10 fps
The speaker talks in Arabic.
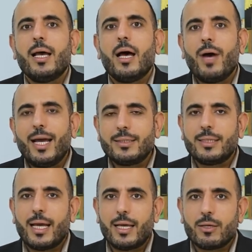أو
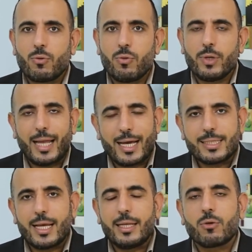حتى يكون
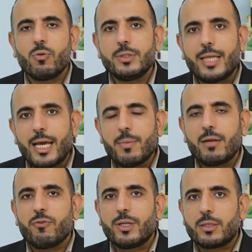العسل يكون دائما
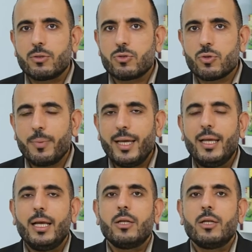في فترة الصبح